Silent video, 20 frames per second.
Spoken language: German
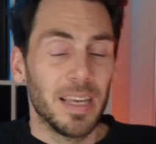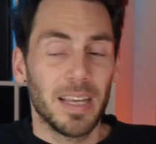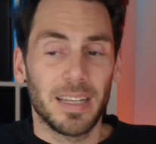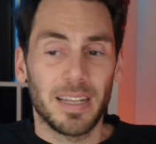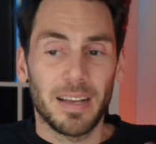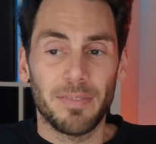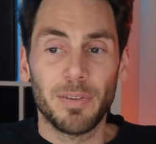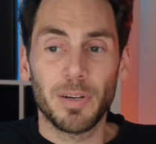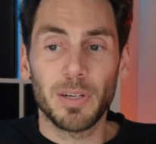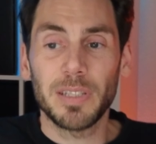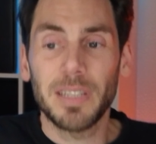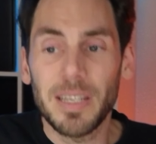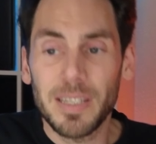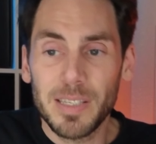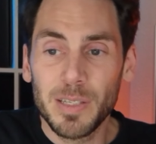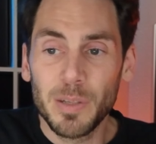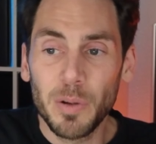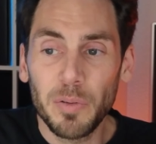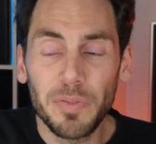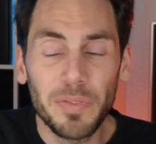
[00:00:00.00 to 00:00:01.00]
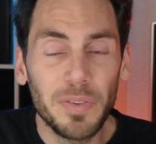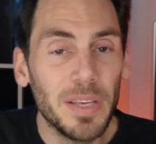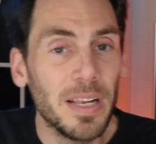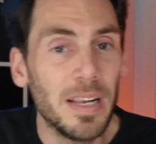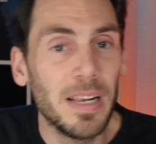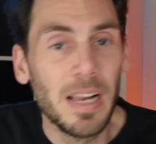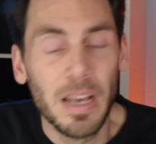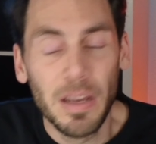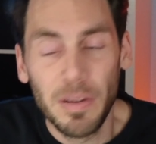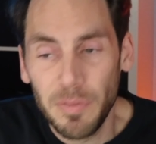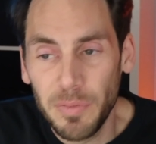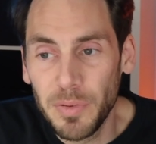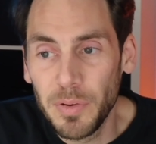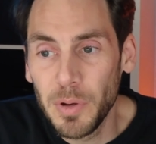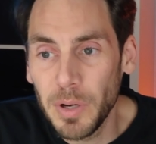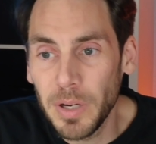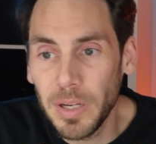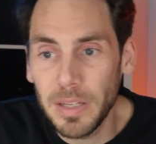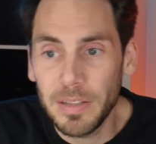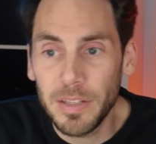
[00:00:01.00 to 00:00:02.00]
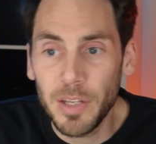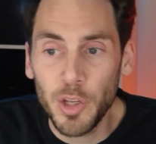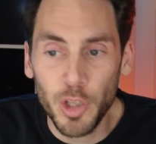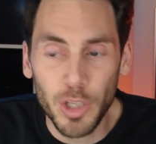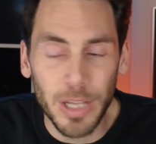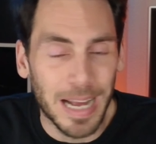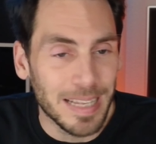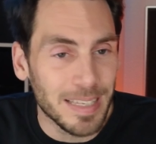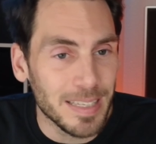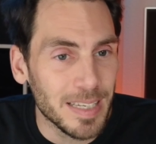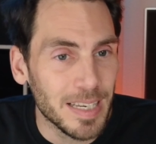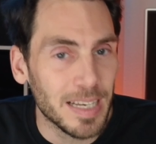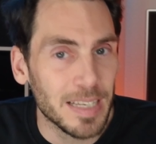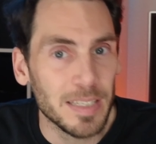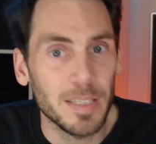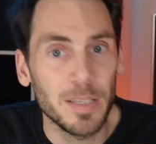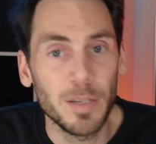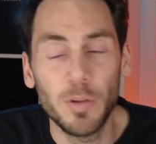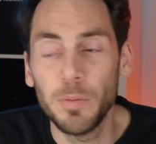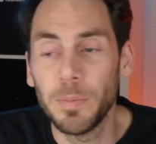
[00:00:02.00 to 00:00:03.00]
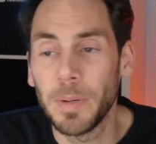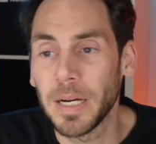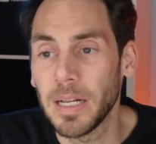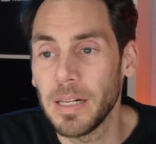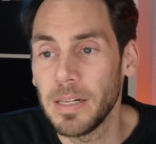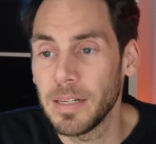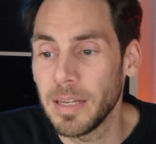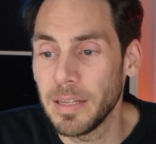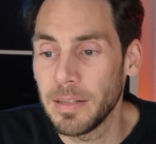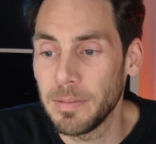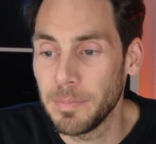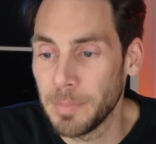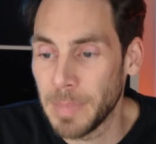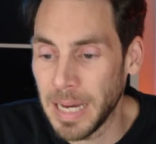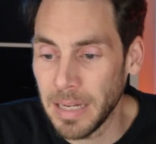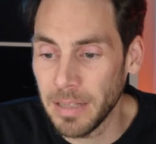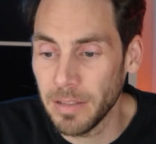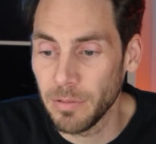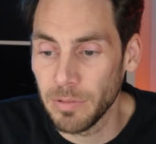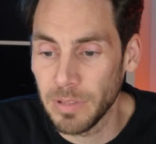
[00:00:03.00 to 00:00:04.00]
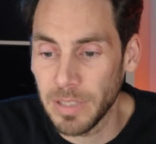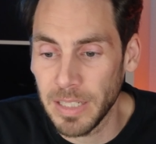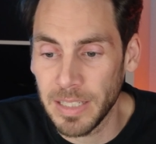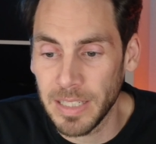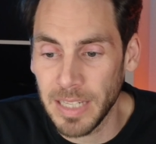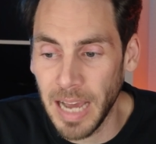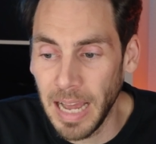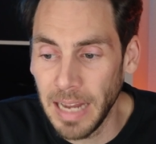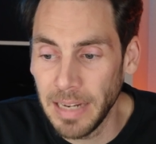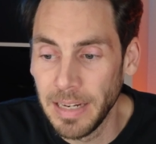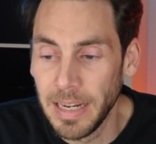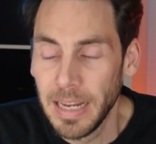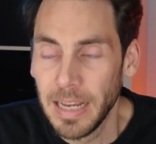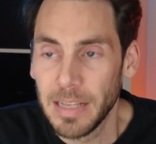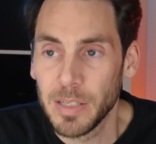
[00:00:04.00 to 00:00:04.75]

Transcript: da wird jetzt so viel für die Staatskasse überall gemacht und getan.